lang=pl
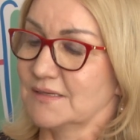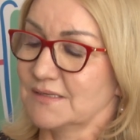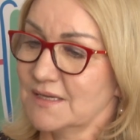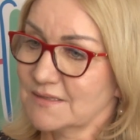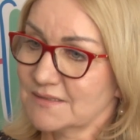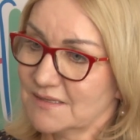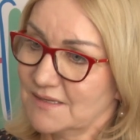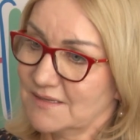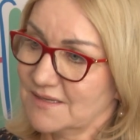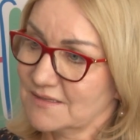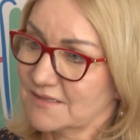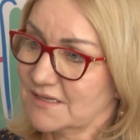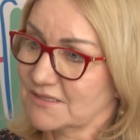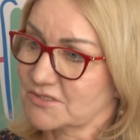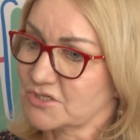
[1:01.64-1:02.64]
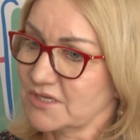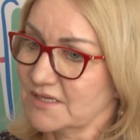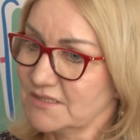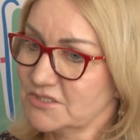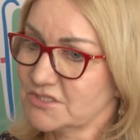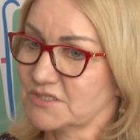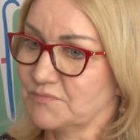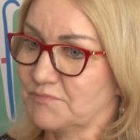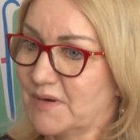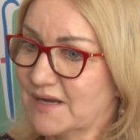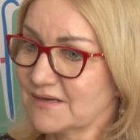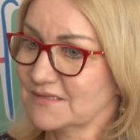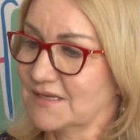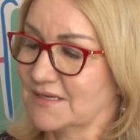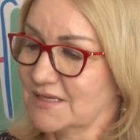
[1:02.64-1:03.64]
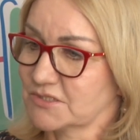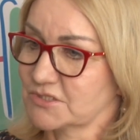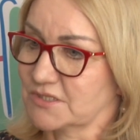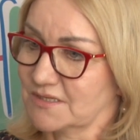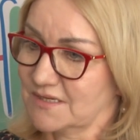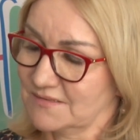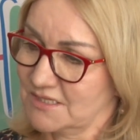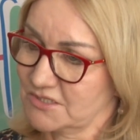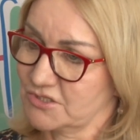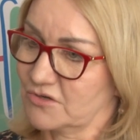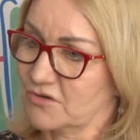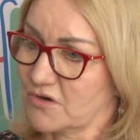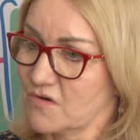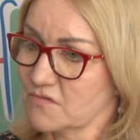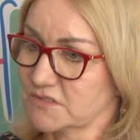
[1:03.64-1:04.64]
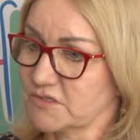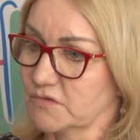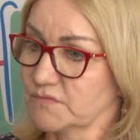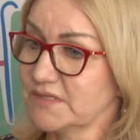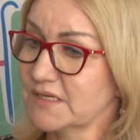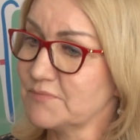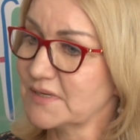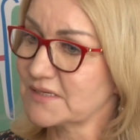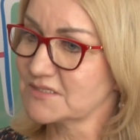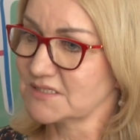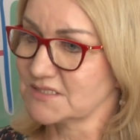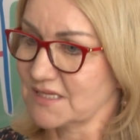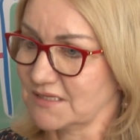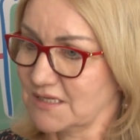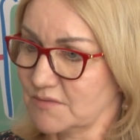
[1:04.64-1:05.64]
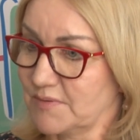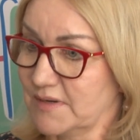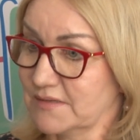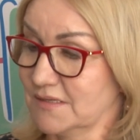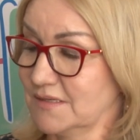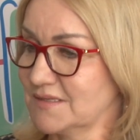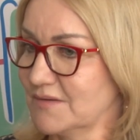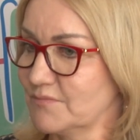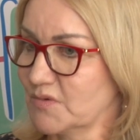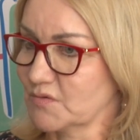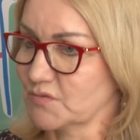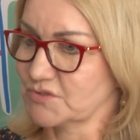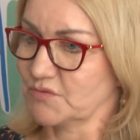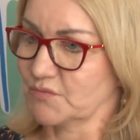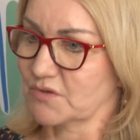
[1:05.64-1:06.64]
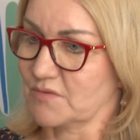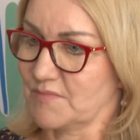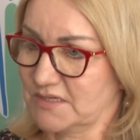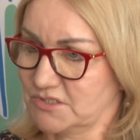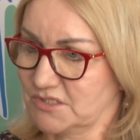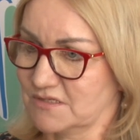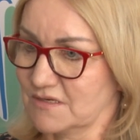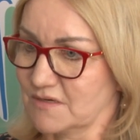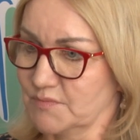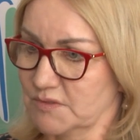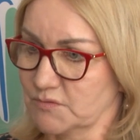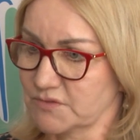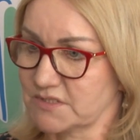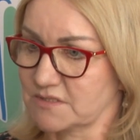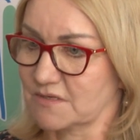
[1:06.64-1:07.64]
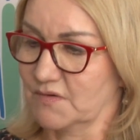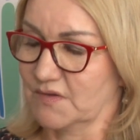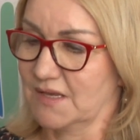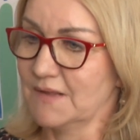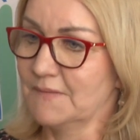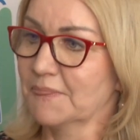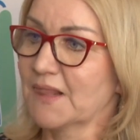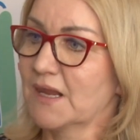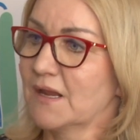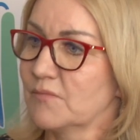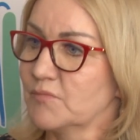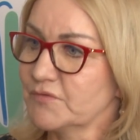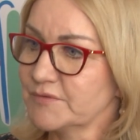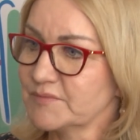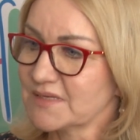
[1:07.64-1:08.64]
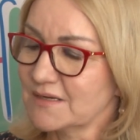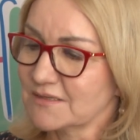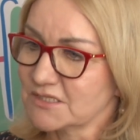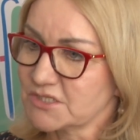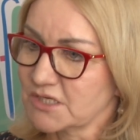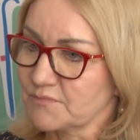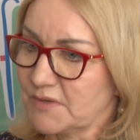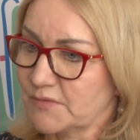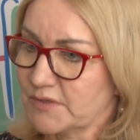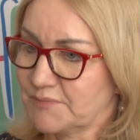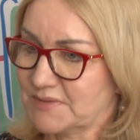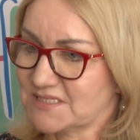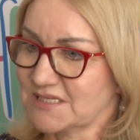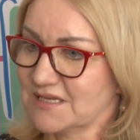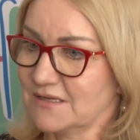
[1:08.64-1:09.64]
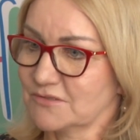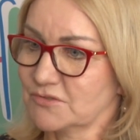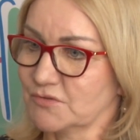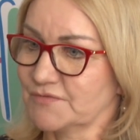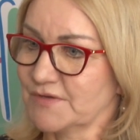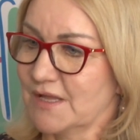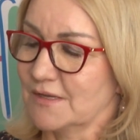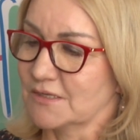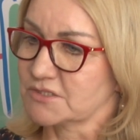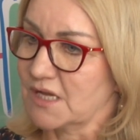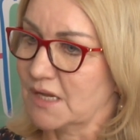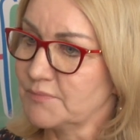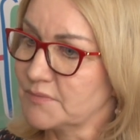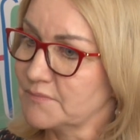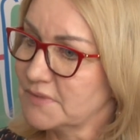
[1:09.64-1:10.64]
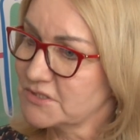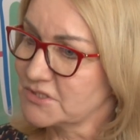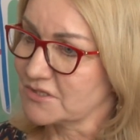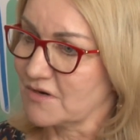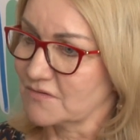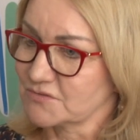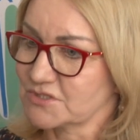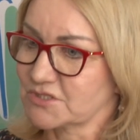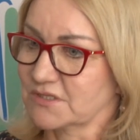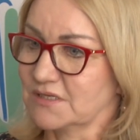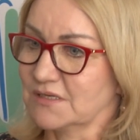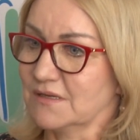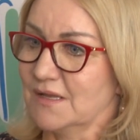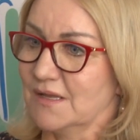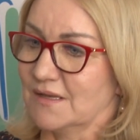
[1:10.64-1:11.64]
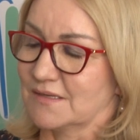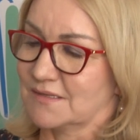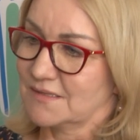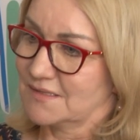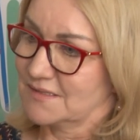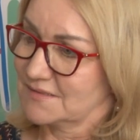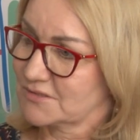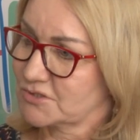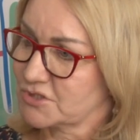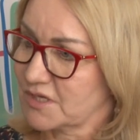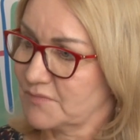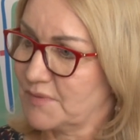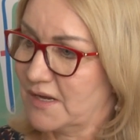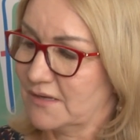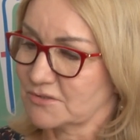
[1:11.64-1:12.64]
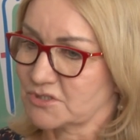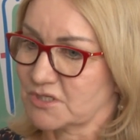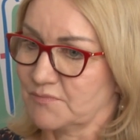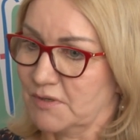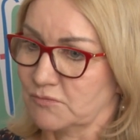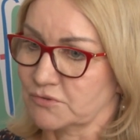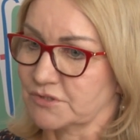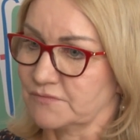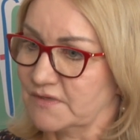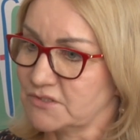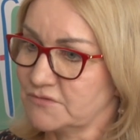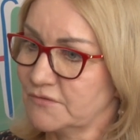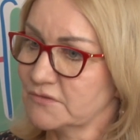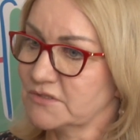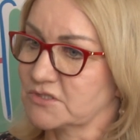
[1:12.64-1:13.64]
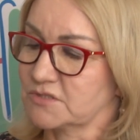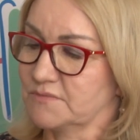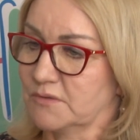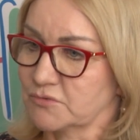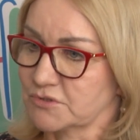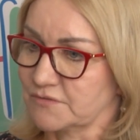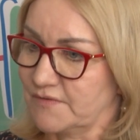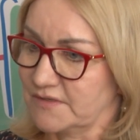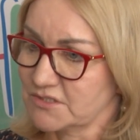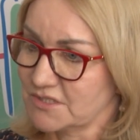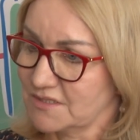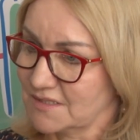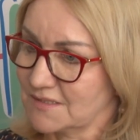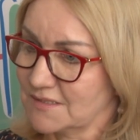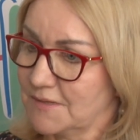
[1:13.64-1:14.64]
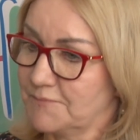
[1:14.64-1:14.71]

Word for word: jakie, jakie części, partie naszych, naszych rąk są najbardziej zaniedbane i tam mogą się gromadzić drobnoustroje. Mówimy dla naszych małych pacjentów, że aby myć rączki e, trzeba, trzeba używać wody, trzeba używać